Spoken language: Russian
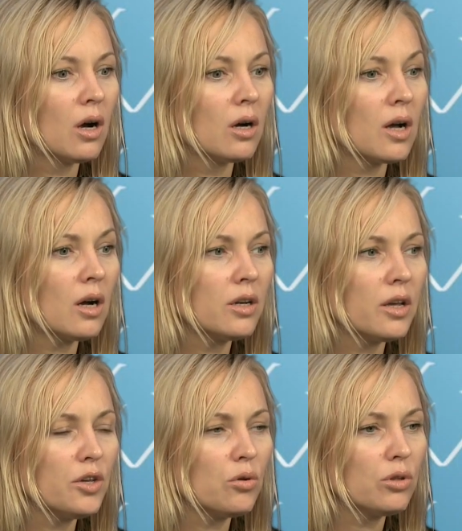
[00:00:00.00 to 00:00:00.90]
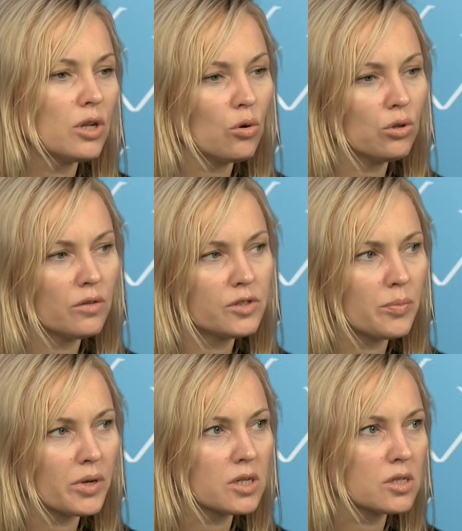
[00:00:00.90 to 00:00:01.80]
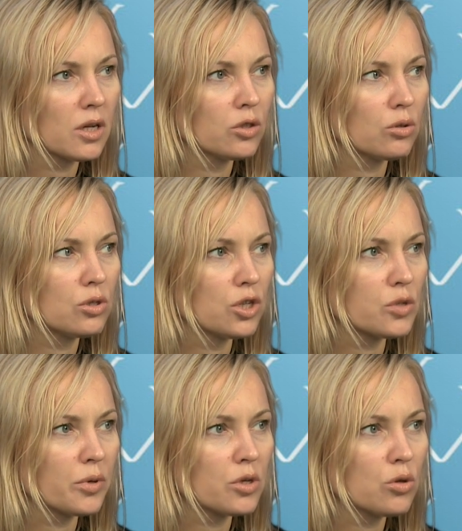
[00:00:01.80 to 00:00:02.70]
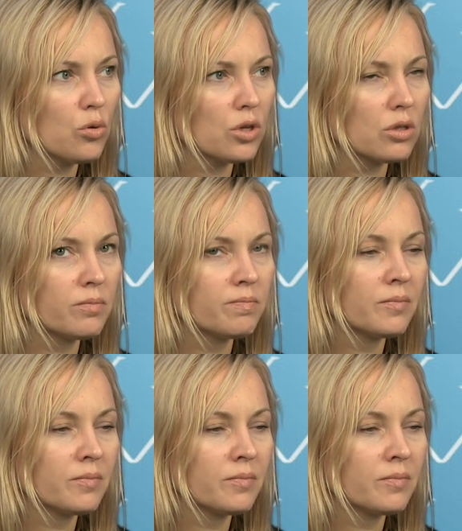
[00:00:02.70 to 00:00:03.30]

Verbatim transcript: Как реагирует народ на все процессы, которые сейчас происходят,